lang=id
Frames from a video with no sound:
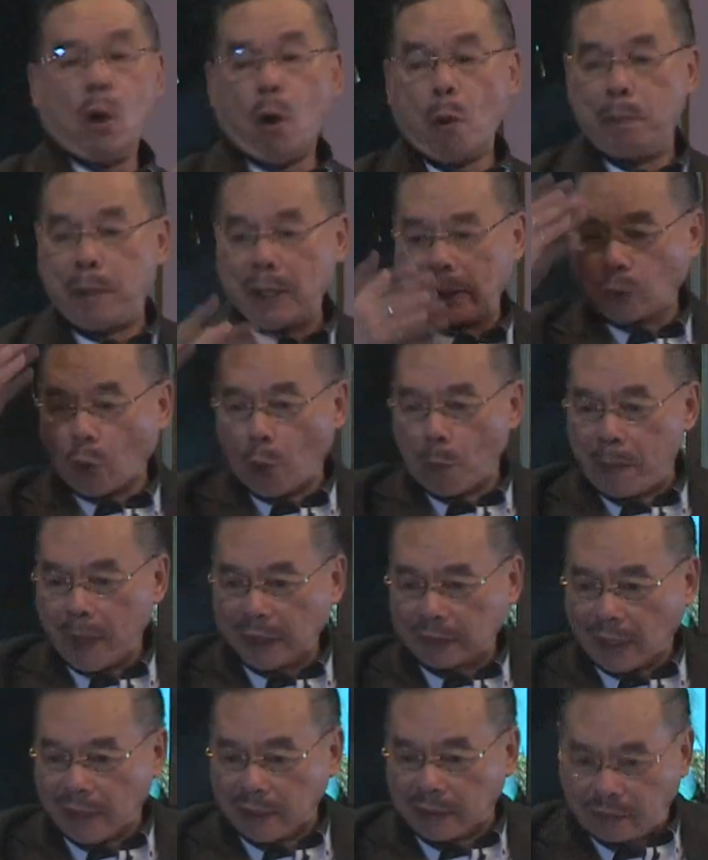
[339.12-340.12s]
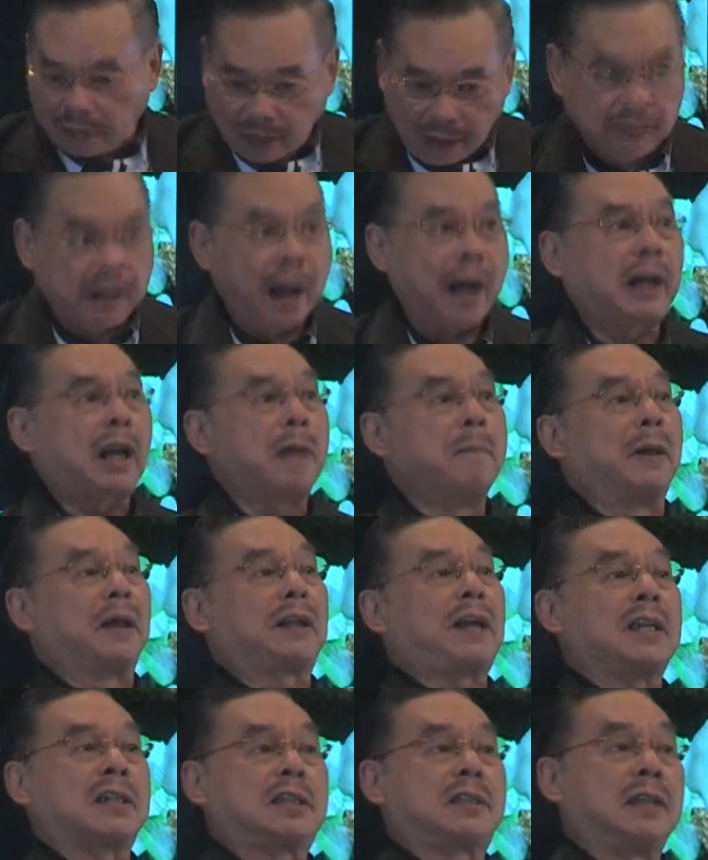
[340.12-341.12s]
Obat-obatan tidak akan
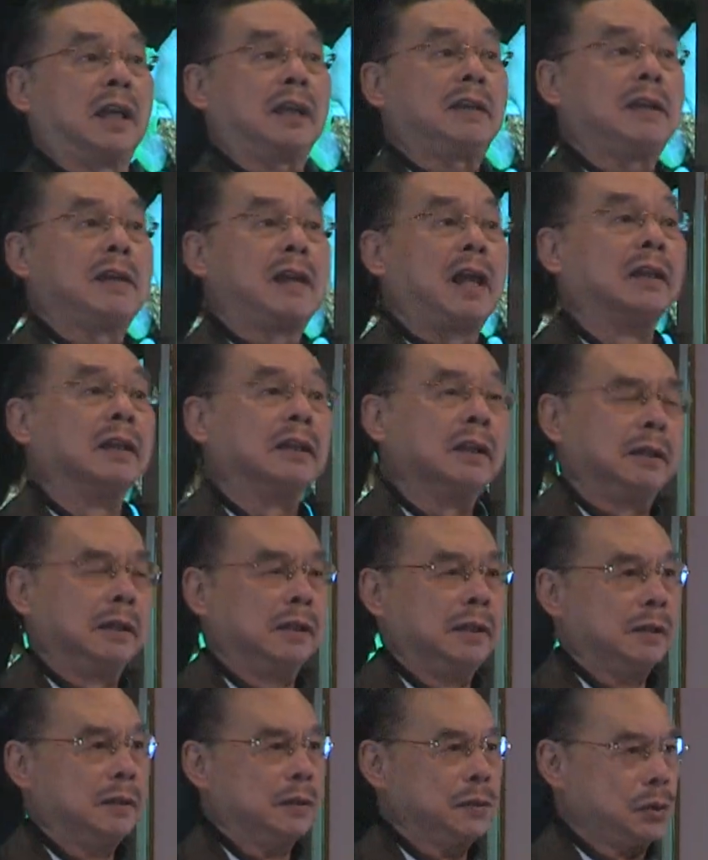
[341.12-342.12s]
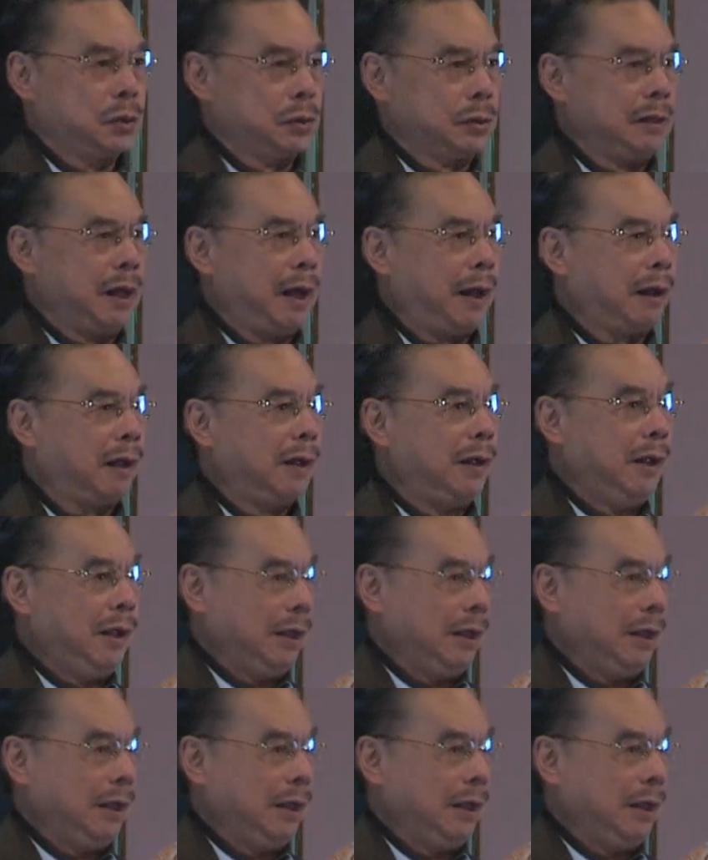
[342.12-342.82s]
berkhasiat nanti, saudara.